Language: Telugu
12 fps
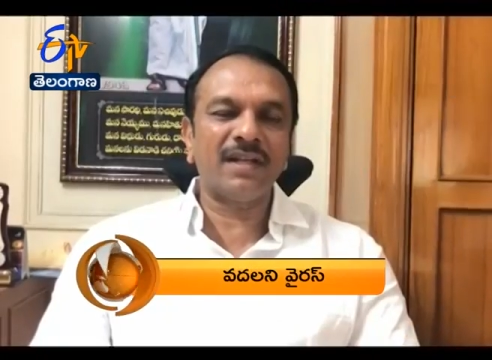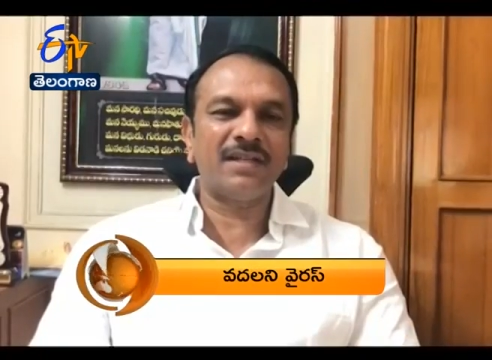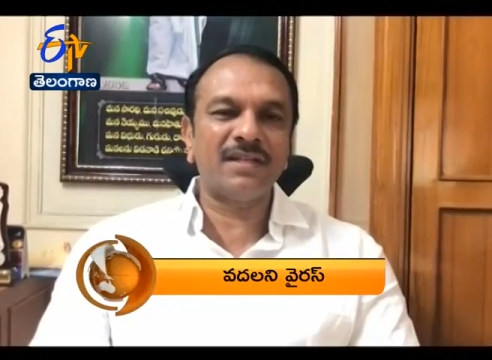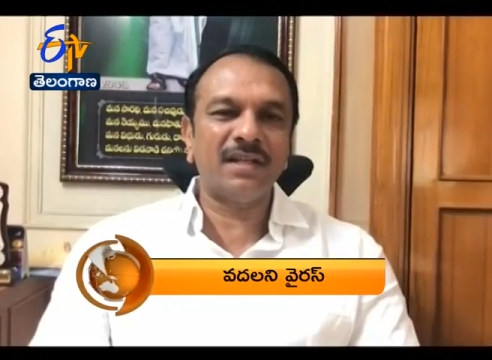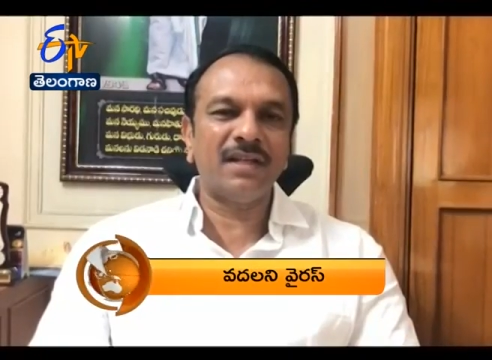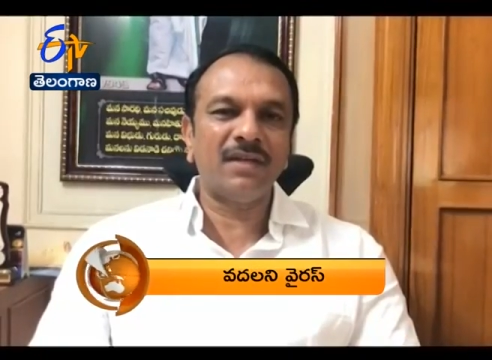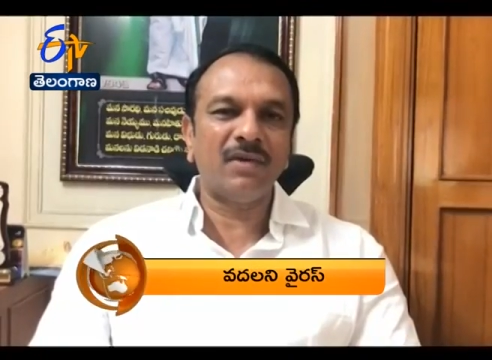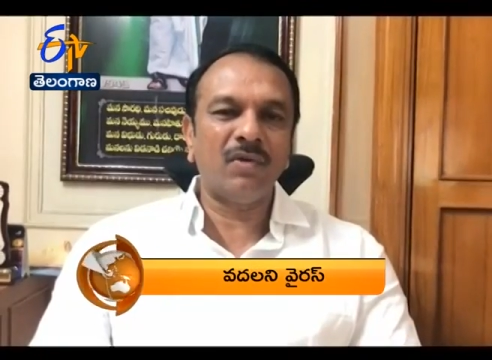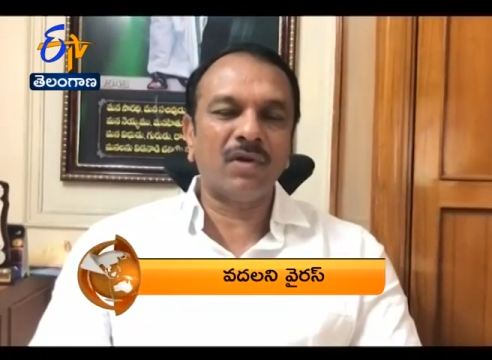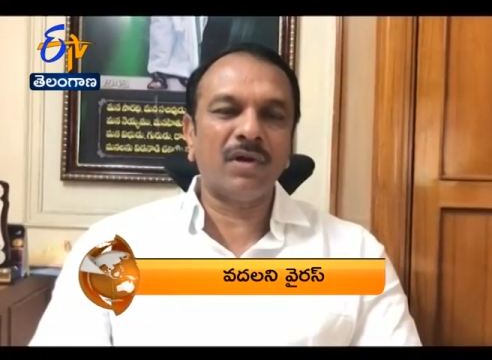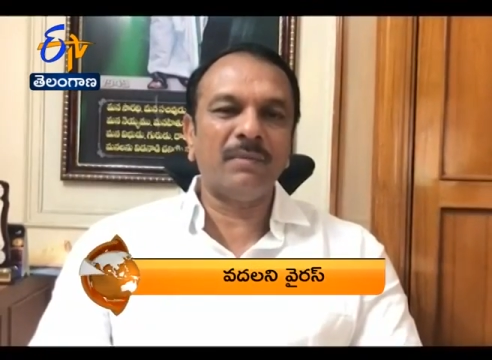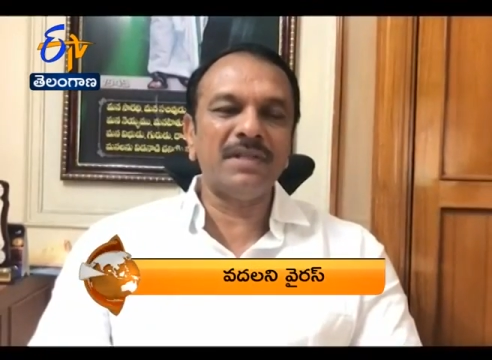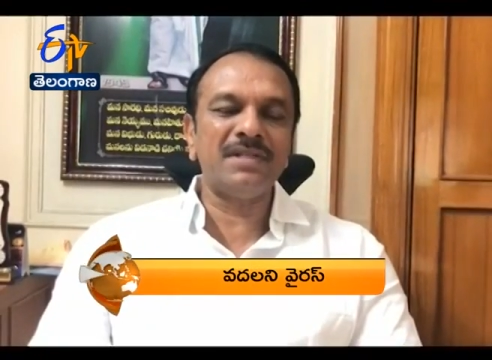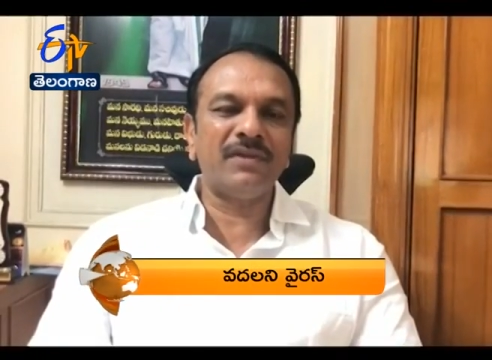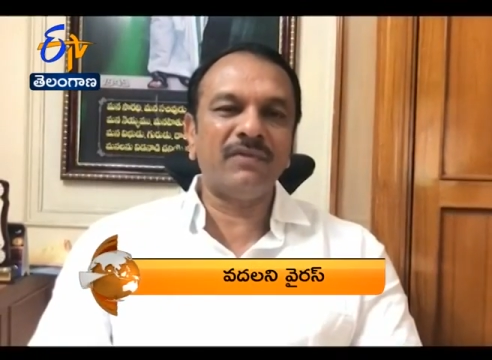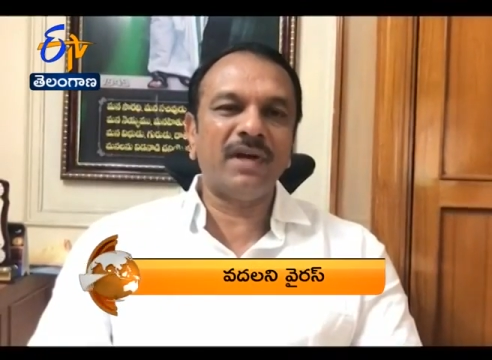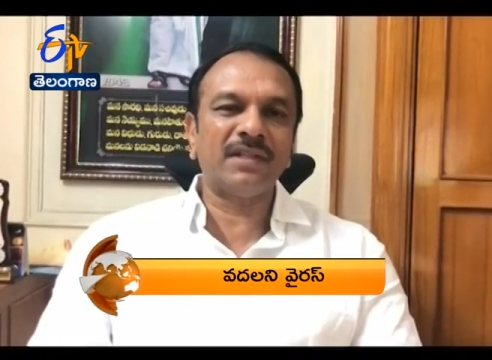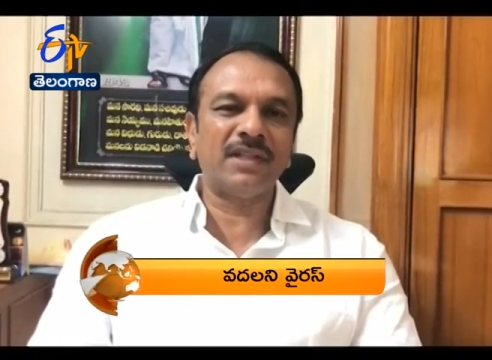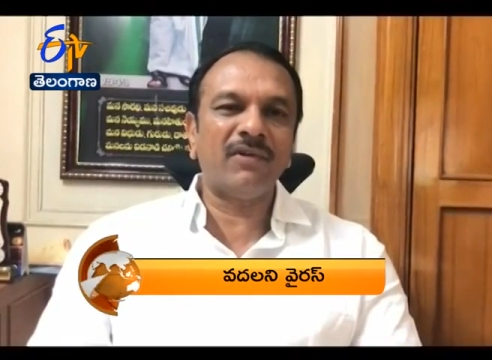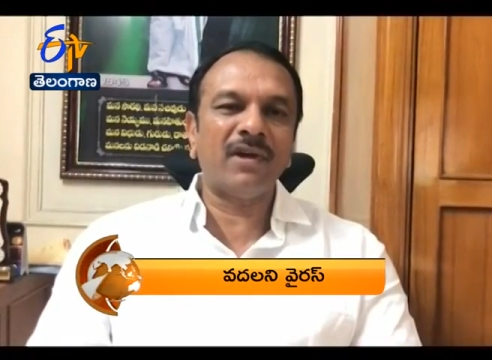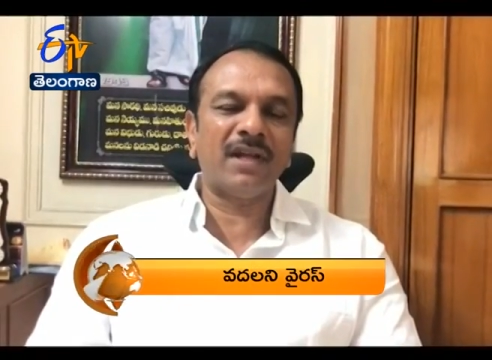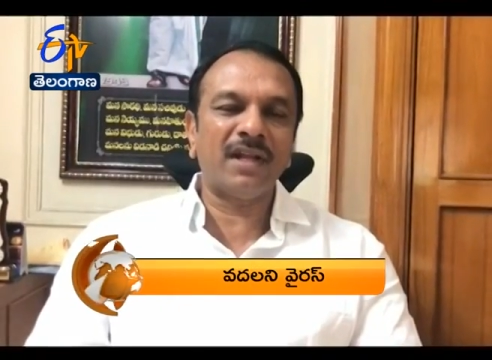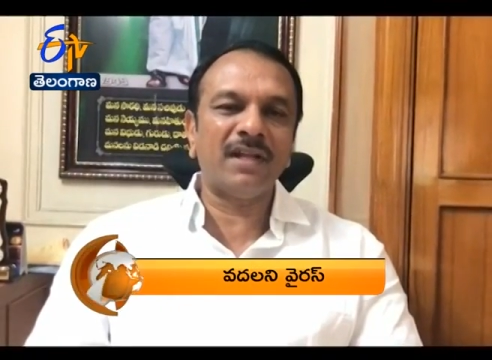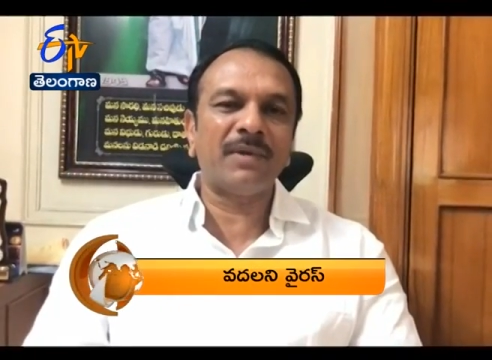ఎల్బీనగర్ ఎమ్మెల్యే సుధీర్
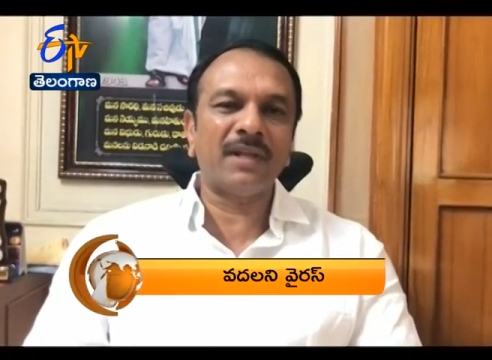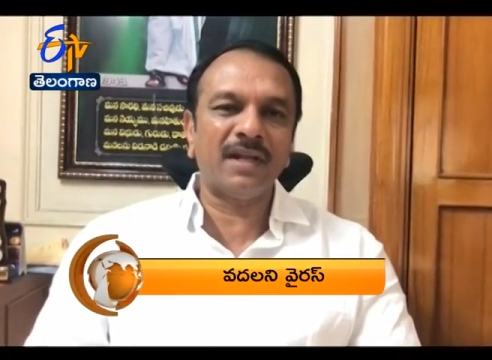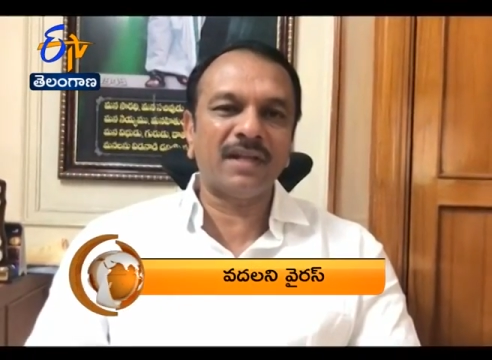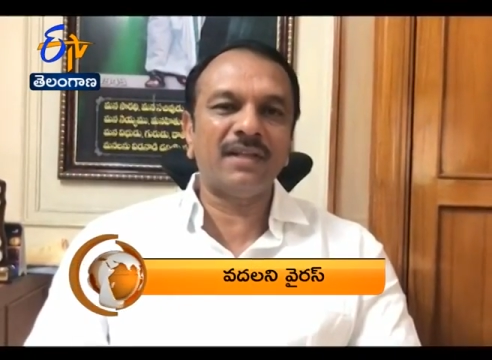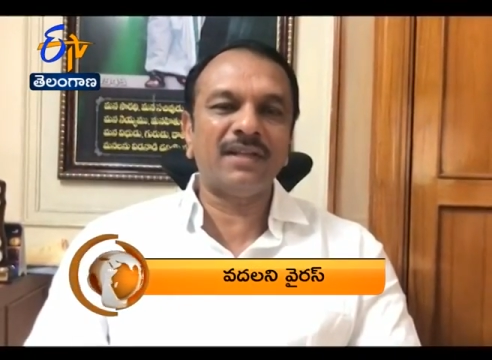రెడ్డికి పాజిటివ్